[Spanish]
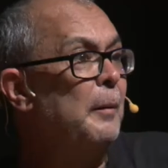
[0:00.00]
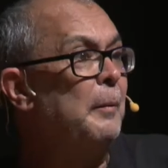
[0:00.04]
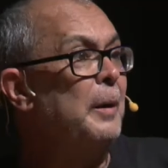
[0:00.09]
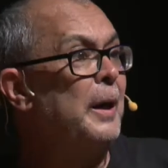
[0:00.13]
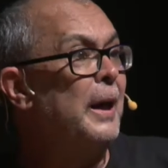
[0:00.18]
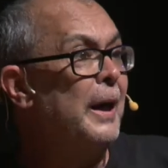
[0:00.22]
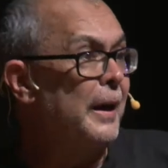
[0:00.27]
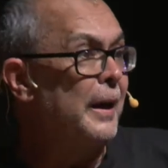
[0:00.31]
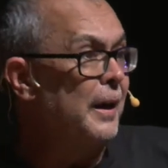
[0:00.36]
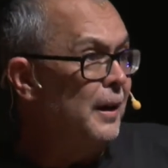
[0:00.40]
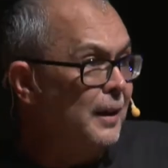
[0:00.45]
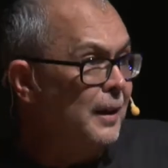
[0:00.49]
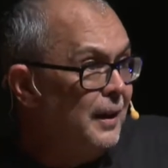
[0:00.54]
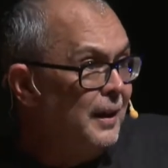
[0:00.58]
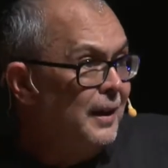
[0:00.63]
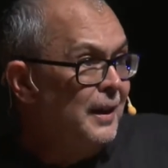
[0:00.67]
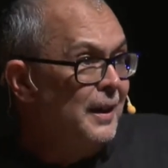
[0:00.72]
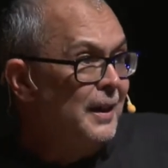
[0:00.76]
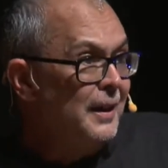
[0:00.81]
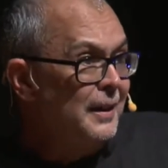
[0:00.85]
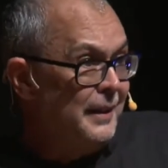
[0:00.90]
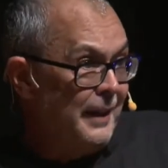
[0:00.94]
hablar
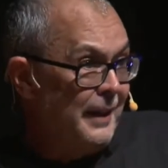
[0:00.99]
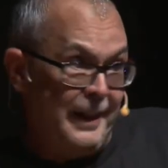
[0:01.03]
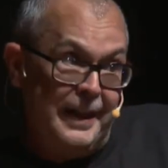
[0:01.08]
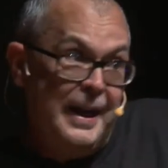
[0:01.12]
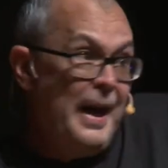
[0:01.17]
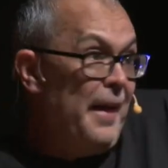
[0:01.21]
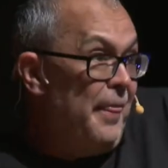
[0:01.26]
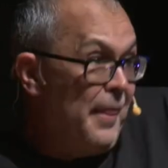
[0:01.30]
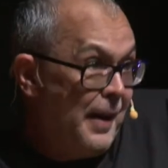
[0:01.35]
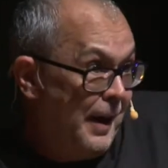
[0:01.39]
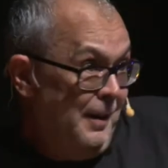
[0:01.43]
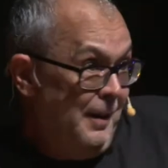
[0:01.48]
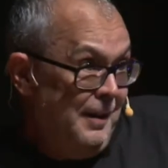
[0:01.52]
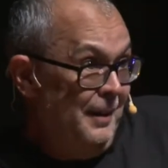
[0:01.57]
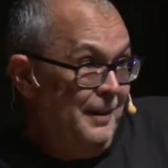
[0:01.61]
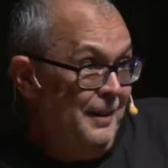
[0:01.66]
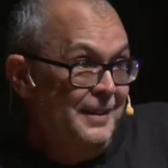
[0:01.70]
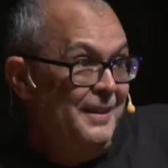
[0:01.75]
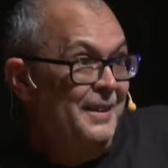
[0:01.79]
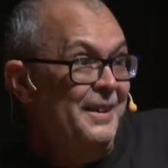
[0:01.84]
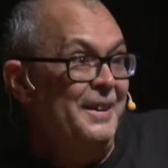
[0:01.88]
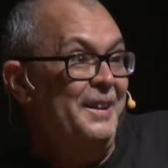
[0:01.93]
de
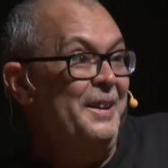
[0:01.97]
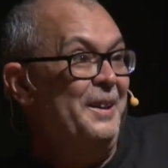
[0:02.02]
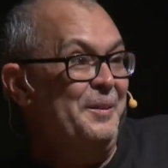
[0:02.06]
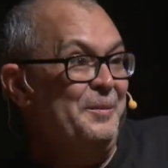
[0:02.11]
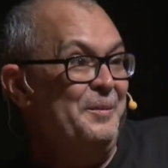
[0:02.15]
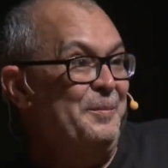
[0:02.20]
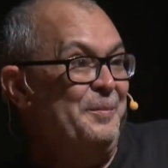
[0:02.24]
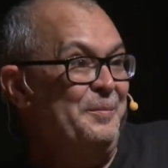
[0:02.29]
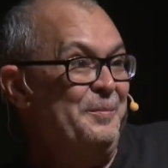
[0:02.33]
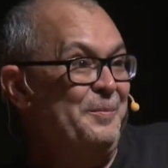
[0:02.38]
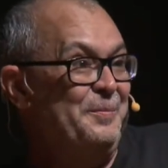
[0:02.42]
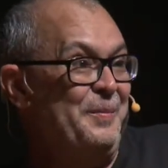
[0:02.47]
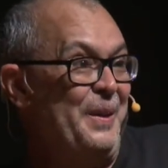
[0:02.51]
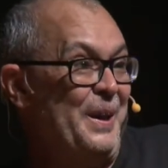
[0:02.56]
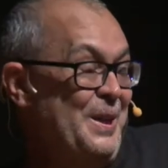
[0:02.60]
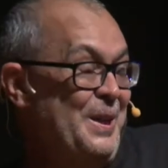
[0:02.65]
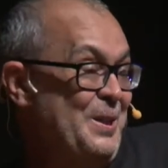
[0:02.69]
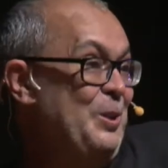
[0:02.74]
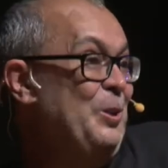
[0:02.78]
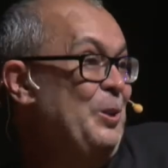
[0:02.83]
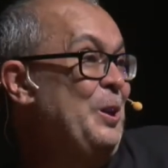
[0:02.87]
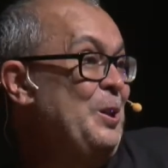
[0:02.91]
nada,
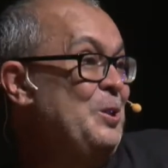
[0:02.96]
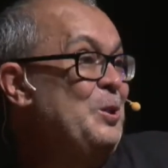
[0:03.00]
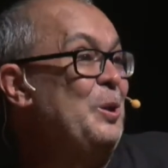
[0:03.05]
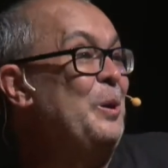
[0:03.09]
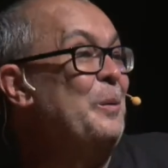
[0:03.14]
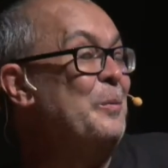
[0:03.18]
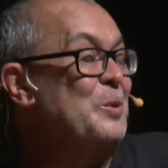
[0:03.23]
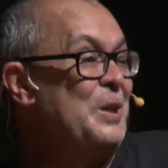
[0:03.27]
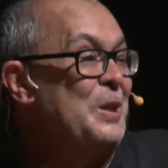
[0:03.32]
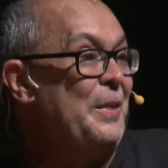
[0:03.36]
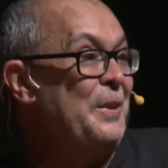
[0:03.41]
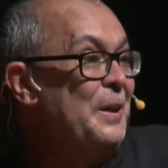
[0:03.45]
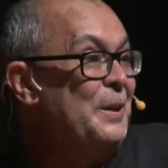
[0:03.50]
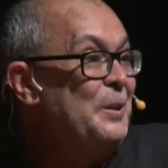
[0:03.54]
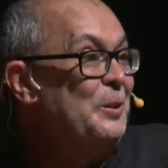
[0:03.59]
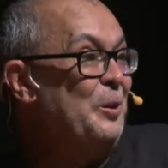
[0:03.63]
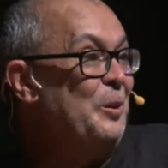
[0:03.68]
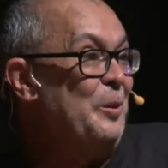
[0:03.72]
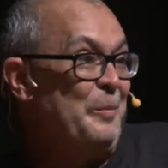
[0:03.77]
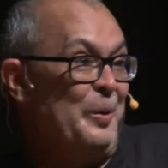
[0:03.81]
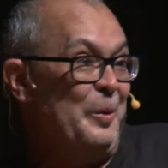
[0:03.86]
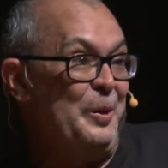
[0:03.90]
que es lo que solemos hacer en
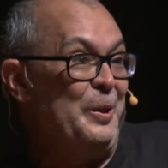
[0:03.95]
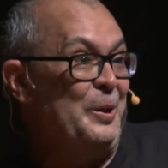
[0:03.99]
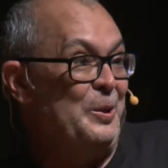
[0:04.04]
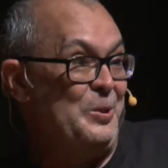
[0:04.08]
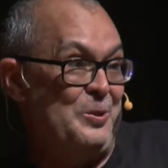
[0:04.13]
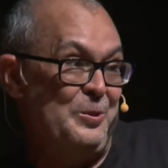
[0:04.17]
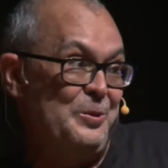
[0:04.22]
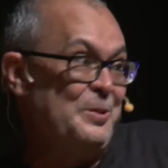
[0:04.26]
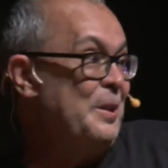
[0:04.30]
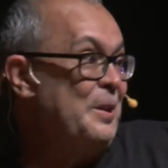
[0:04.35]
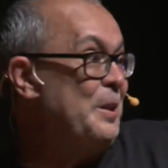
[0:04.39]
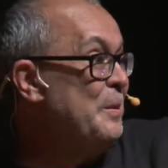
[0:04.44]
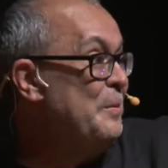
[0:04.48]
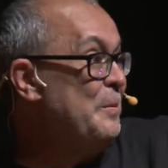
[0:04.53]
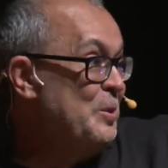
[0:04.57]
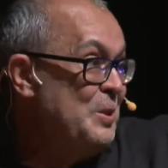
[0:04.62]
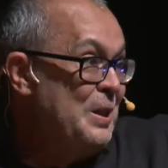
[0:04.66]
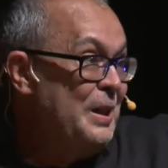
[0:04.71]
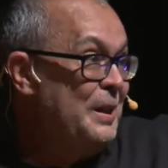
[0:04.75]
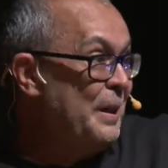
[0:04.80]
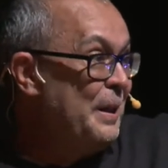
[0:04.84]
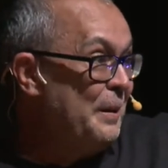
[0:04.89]
Todopoderosos.
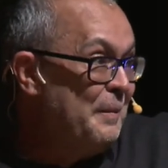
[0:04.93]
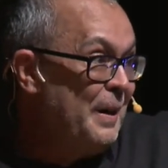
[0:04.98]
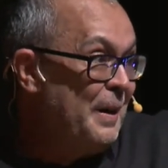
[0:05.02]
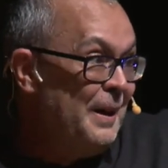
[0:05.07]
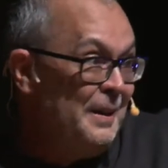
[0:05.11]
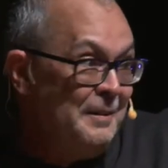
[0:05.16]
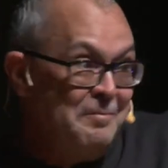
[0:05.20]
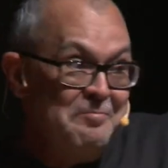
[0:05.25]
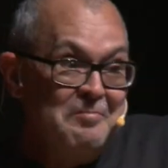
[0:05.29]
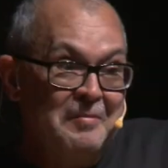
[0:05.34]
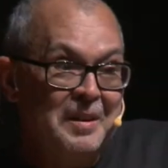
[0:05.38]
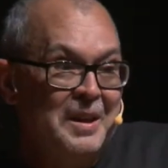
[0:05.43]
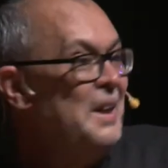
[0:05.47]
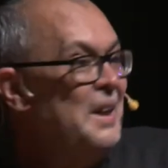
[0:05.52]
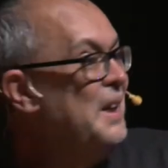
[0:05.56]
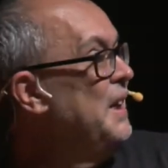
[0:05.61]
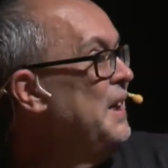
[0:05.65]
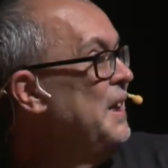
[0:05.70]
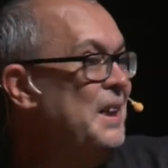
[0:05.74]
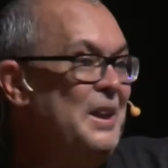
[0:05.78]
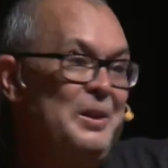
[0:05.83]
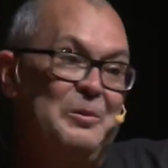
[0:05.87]
Decidimos el tema
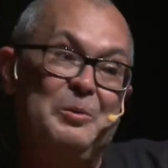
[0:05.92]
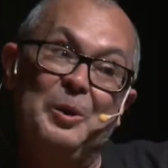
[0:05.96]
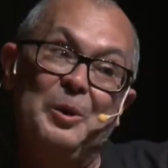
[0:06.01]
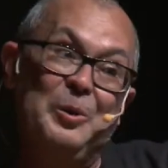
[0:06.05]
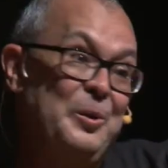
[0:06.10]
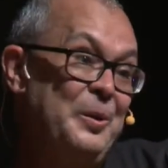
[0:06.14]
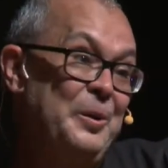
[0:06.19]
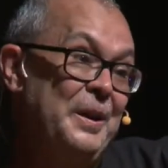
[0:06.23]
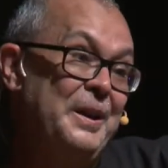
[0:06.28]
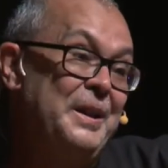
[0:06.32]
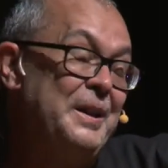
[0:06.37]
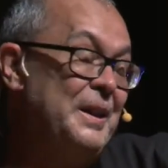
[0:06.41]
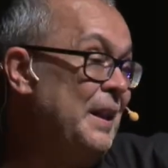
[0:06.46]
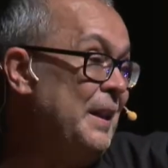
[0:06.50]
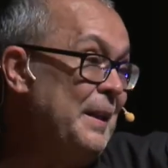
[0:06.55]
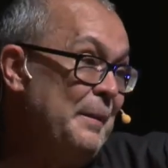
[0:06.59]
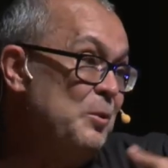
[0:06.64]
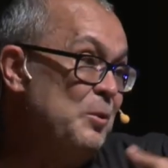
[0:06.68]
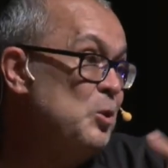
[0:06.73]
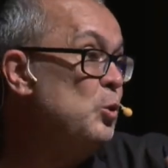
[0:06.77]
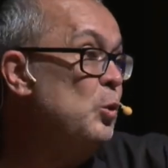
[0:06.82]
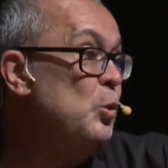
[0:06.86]
y luego
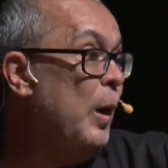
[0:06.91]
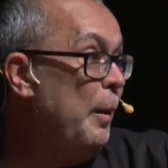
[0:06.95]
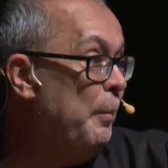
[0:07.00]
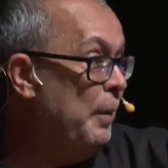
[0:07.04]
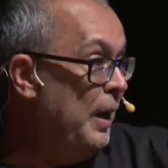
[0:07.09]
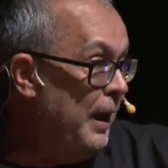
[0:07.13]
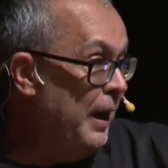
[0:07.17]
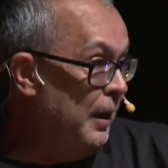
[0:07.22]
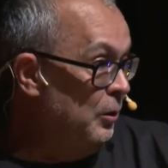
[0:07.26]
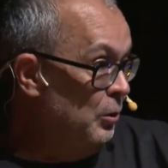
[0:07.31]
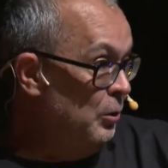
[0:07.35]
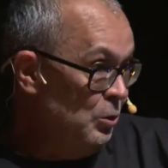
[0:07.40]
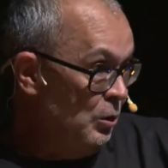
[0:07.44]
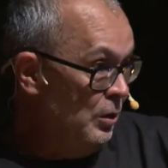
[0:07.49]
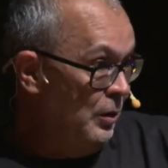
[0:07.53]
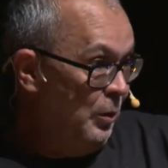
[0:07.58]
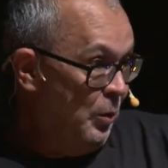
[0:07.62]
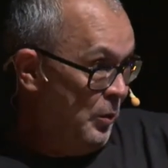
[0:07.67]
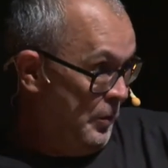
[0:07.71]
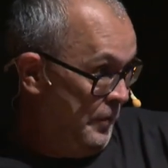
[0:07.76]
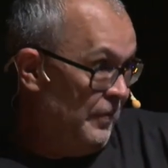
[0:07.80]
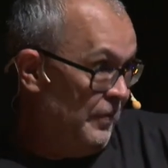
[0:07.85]
intentamos no hablarnos
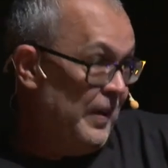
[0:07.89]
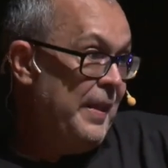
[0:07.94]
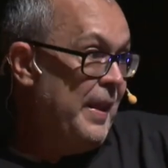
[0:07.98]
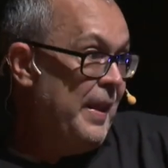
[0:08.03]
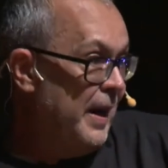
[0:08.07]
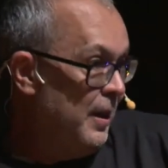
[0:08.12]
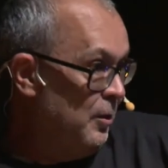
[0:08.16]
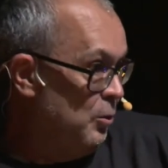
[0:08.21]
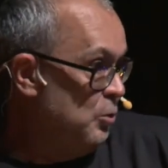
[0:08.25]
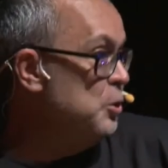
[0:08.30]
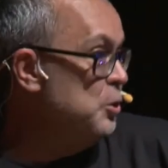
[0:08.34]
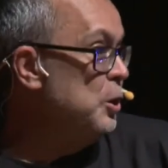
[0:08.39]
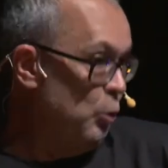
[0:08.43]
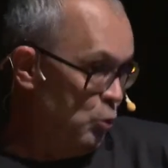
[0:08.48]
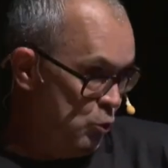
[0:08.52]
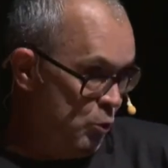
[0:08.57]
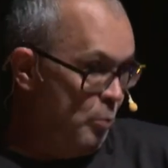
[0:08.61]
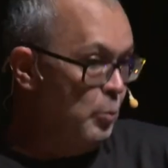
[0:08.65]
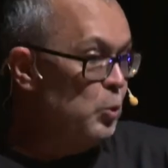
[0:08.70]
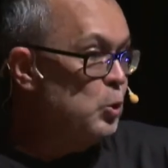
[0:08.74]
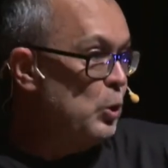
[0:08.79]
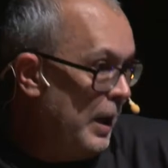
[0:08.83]
o enfadarnos,
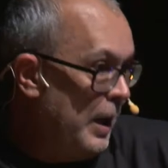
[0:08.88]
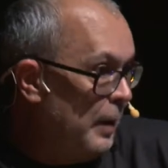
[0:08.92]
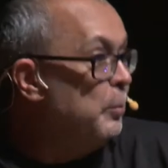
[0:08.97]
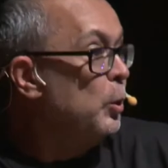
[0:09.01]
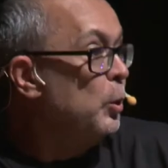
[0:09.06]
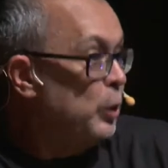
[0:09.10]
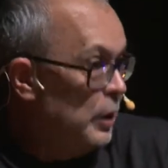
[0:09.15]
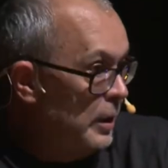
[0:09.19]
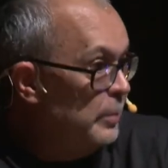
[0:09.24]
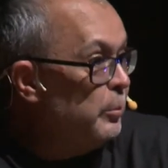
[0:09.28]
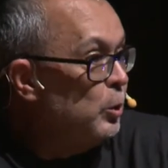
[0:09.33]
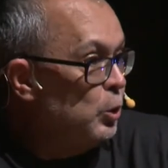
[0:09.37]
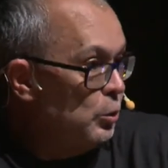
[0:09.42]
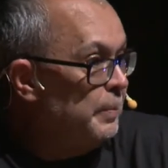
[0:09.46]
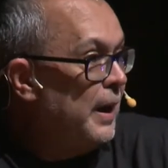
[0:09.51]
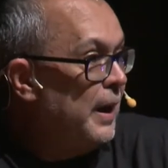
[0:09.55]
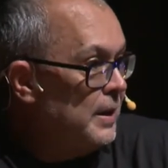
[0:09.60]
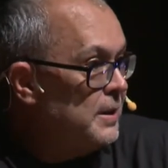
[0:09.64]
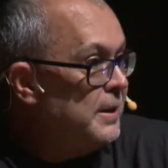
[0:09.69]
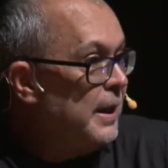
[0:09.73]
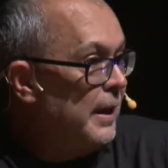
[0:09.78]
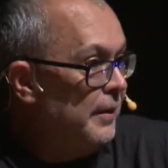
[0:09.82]
incluso buscar motivos
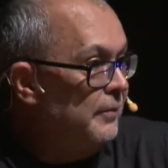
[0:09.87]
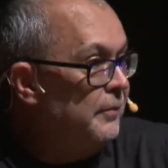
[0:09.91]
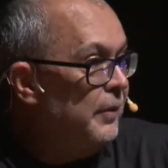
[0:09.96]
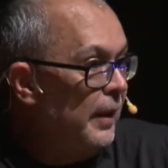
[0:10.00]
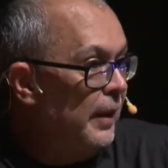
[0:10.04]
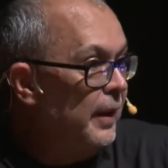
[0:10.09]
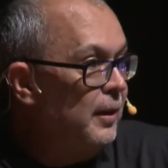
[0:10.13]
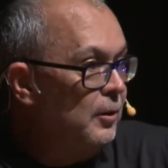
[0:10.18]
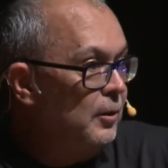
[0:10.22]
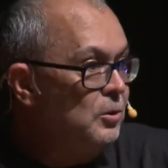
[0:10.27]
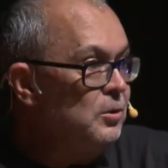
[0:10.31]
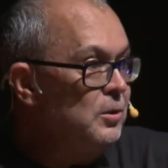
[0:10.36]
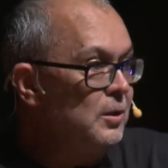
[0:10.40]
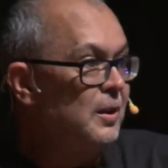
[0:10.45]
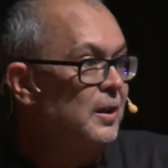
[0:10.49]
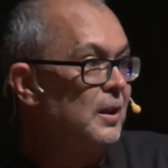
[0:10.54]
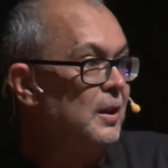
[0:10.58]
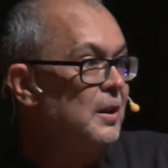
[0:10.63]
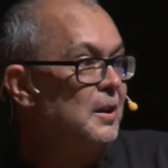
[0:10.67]
para estar enfadados